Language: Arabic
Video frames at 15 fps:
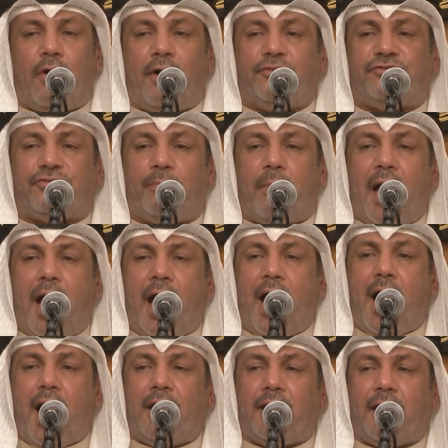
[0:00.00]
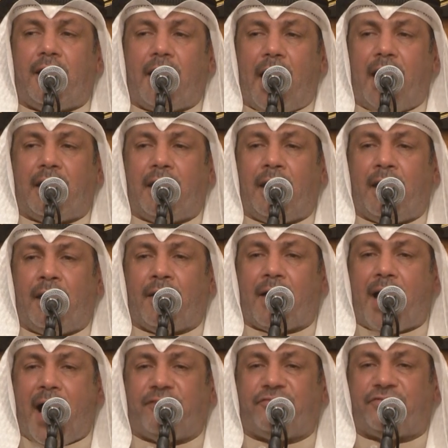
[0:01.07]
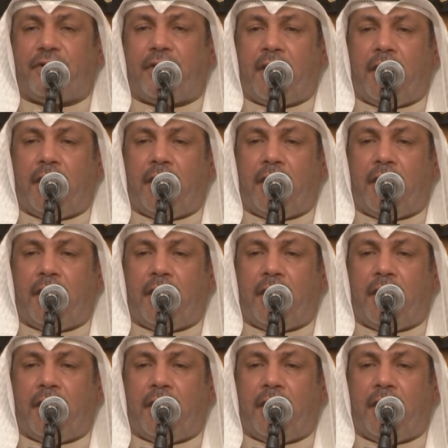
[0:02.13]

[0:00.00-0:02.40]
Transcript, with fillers: أسبى إلى القصر